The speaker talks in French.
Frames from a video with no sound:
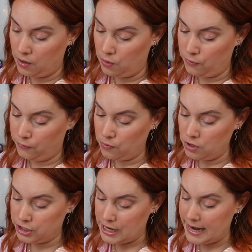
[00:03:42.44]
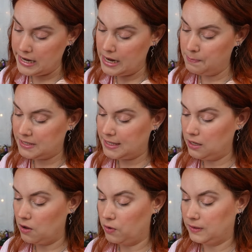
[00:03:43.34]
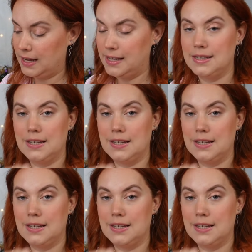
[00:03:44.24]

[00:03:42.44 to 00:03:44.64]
le Full Shine Lipstick en teinte